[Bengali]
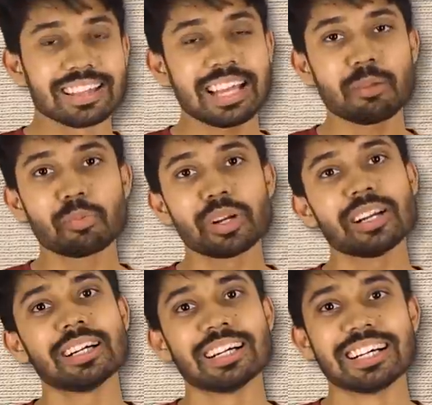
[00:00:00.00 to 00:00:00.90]
তারপরে
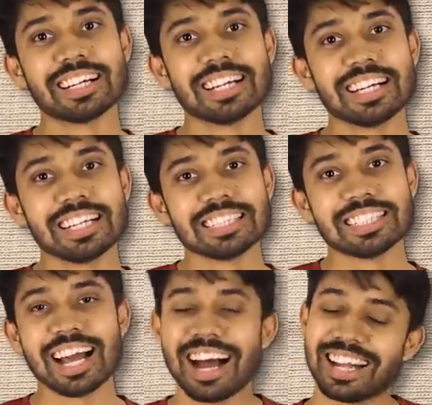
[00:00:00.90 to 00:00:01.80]
না
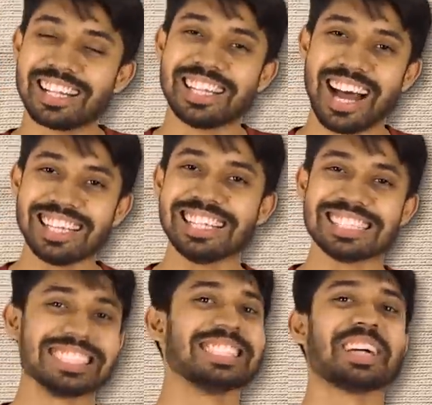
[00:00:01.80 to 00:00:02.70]
সে আর দাঁড়িয়ে
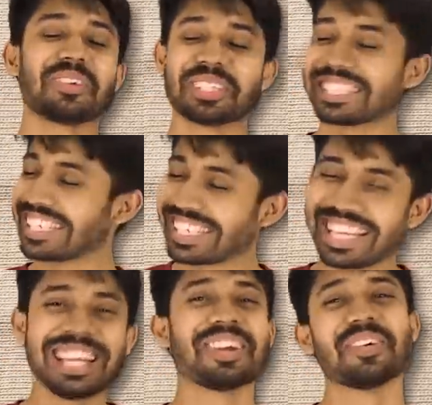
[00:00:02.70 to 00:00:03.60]
চিন্তা করলো যে
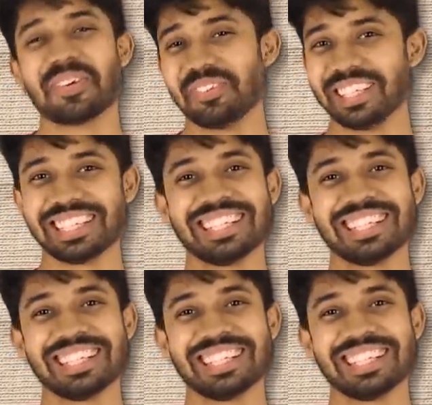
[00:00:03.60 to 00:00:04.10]
কী করবে